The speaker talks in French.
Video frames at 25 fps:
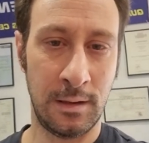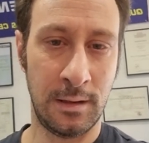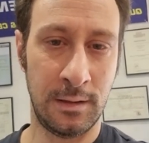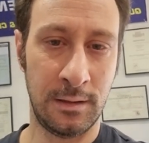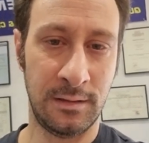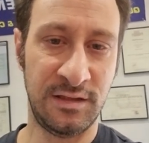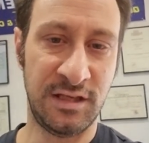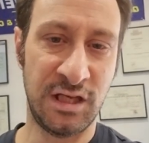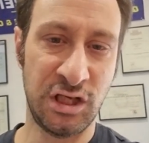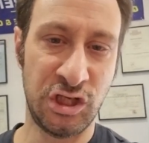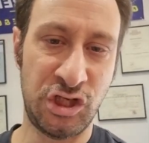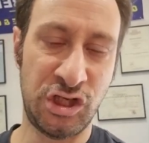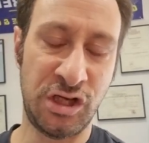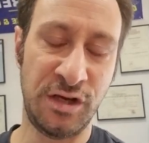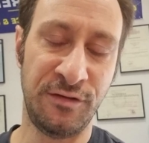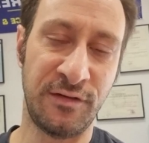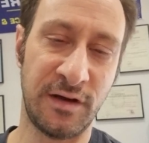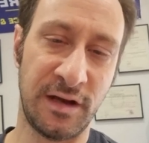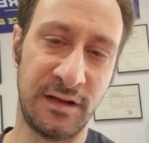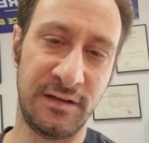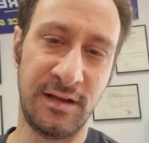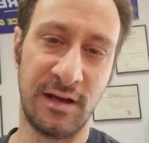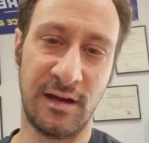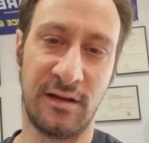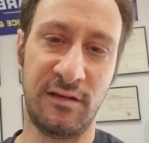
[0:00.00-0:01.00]
des chiffres et
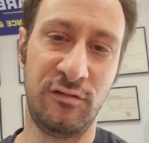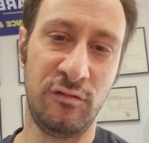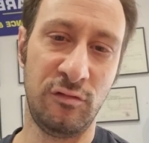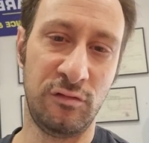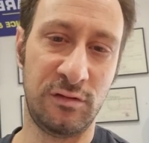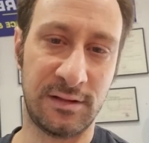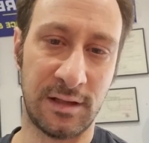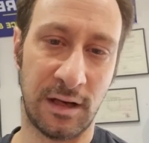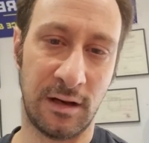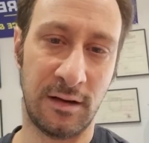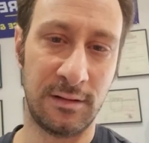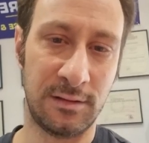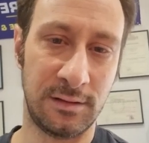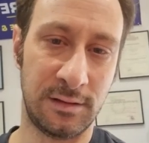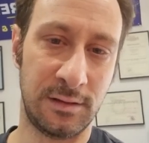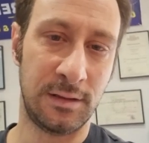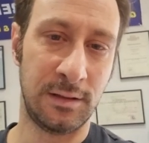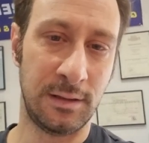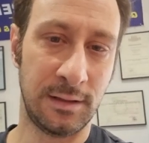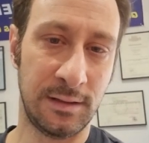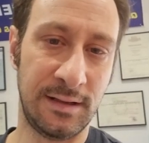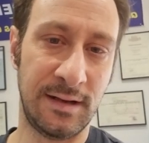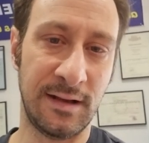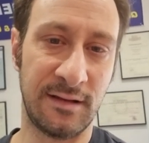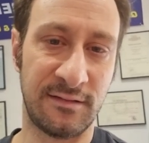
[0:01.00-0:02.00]
des résultats,
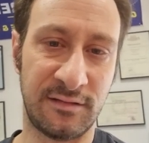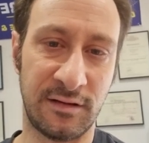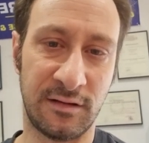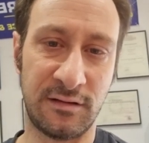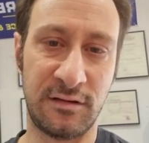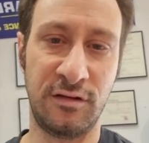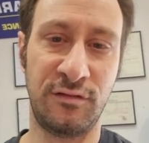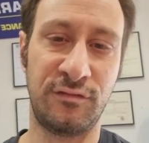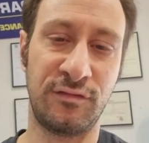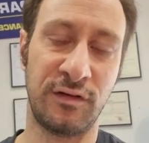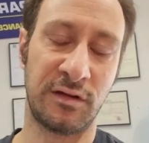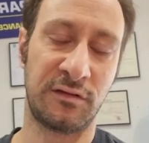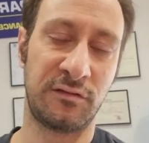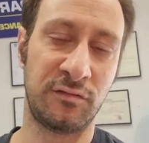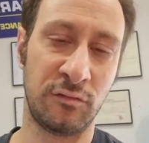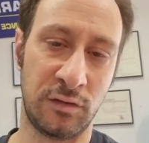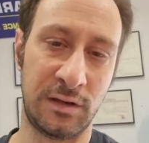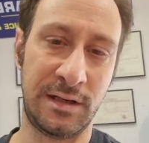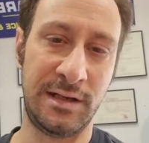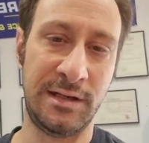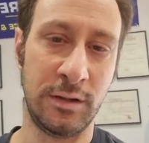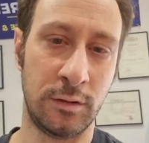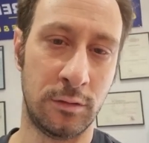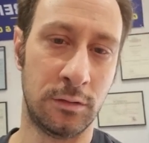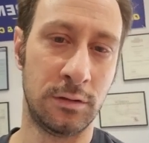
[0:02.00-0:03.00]
de la satisfaction
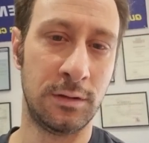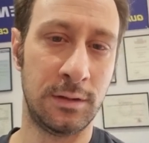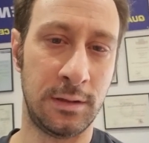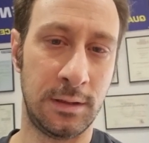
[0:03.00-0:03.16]
client,